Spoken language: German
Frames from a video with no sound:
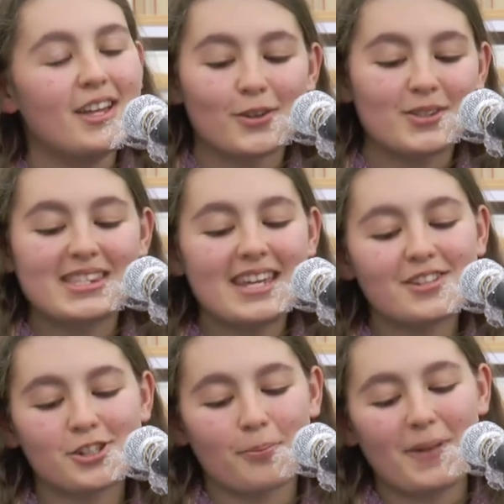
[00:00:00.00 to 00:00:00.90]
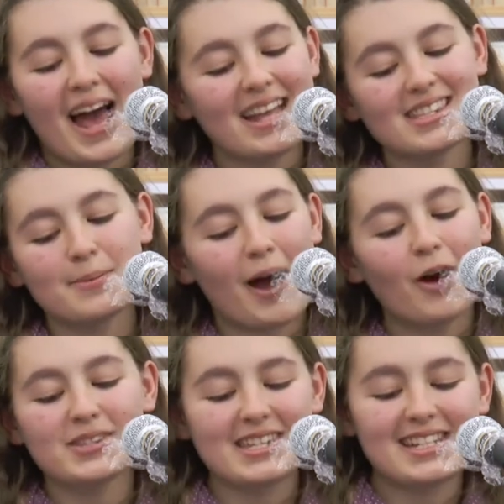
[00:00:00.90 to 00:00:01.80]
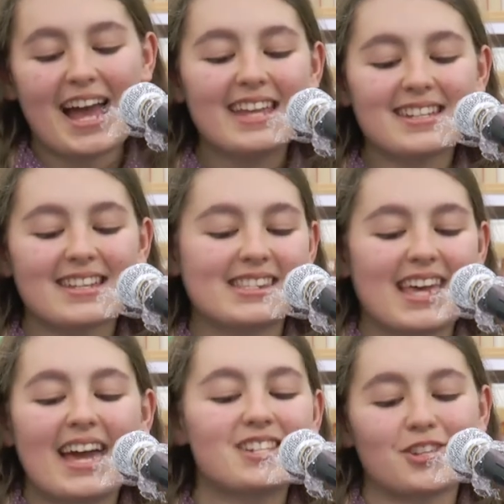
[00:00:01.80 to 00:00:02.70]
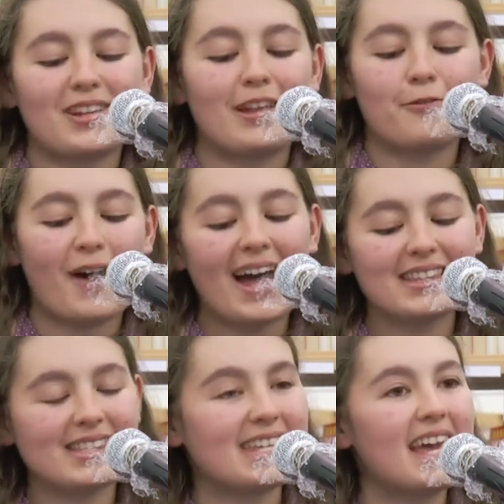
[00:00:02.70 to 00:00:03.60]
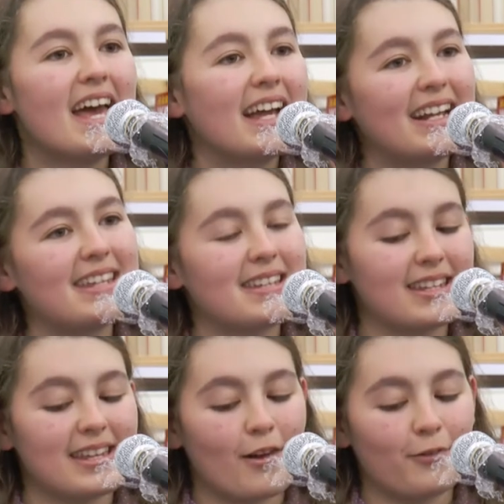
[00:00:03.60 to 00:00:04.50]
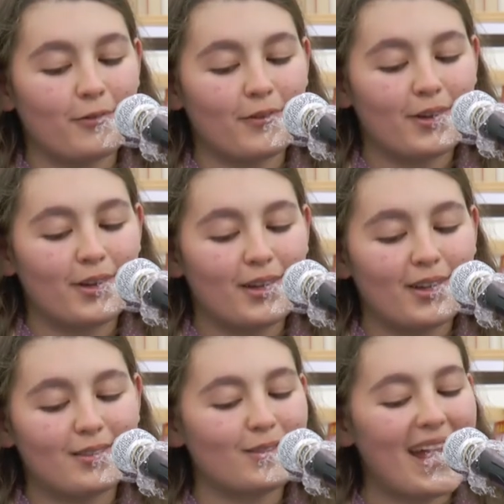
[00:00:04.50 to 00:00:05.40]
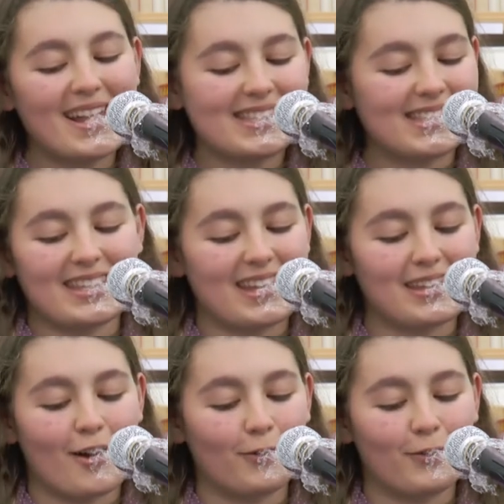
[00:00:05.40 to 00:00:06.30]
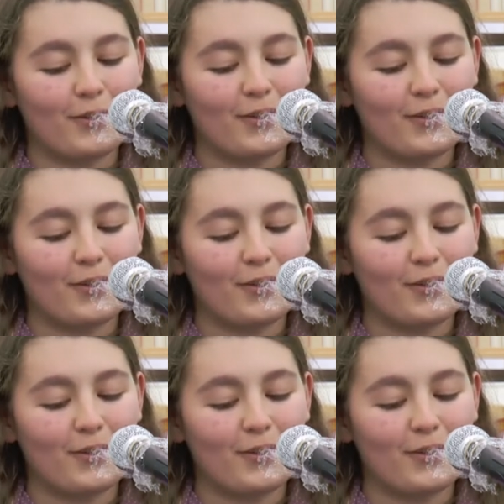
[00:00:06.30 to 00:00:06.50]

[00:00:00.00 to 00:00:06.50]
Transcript: Drückt sie in Schubladen, sie bauen sich Leitern, es reicht schon ein Faden, sie klettern hinauf. Du hältst sie nicht auf.